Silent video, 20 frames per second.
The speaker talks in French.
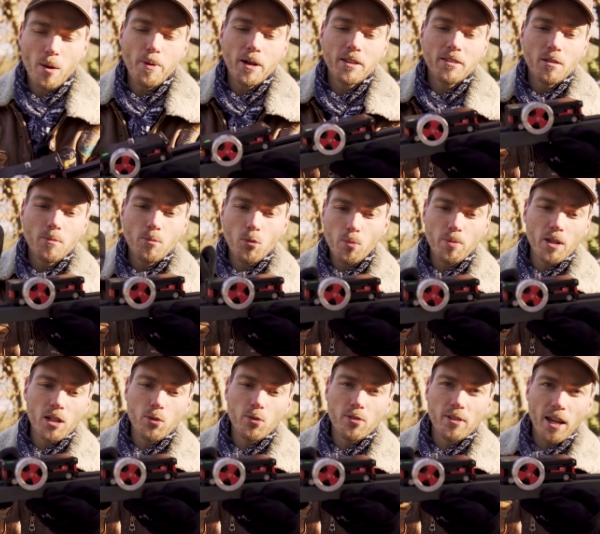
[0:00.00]
la partie
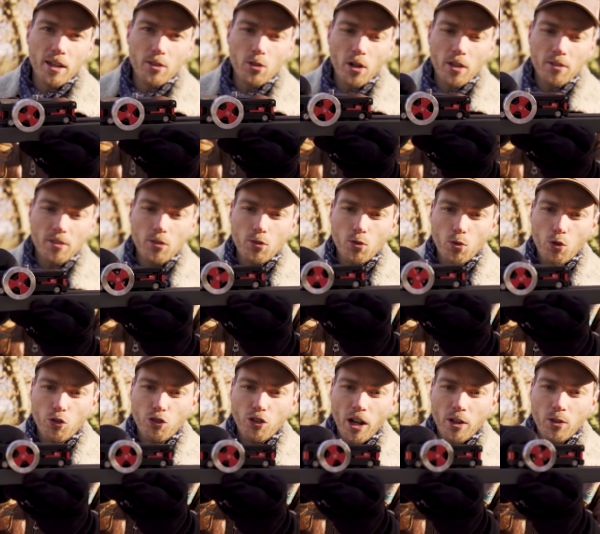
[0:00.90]
mobile du slider, ici sur
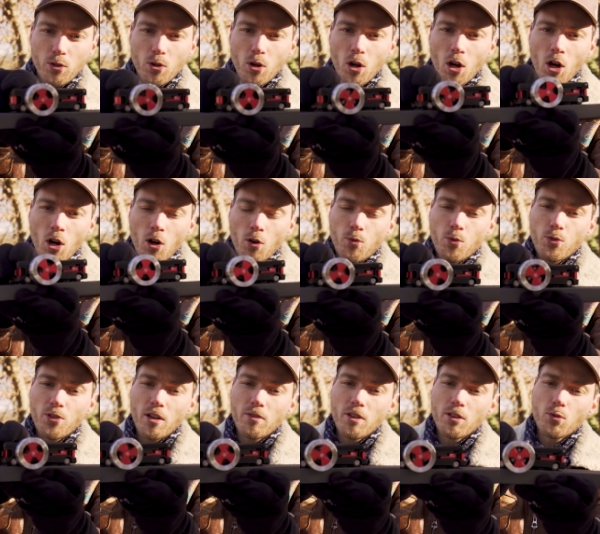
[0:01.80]
le chariot,
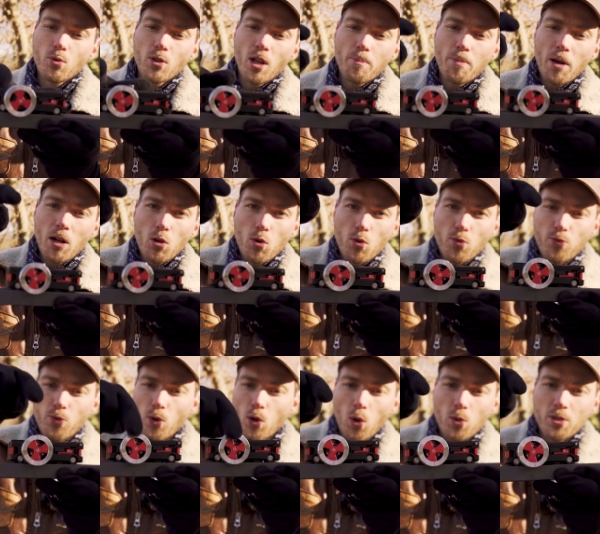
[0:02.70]
vous avez ce qu'on appelle le
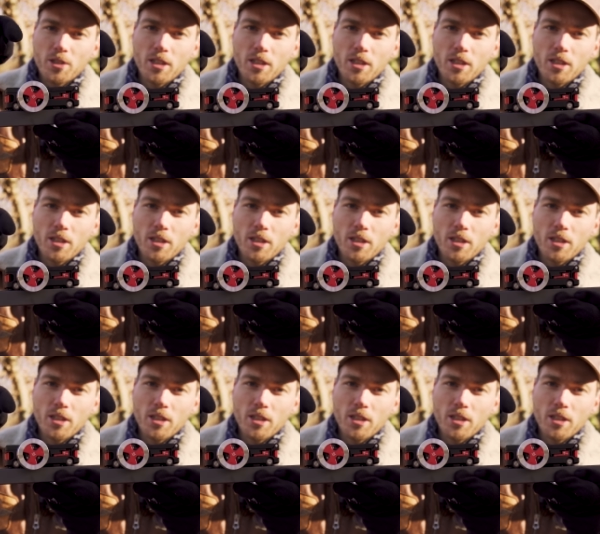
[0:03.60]
volant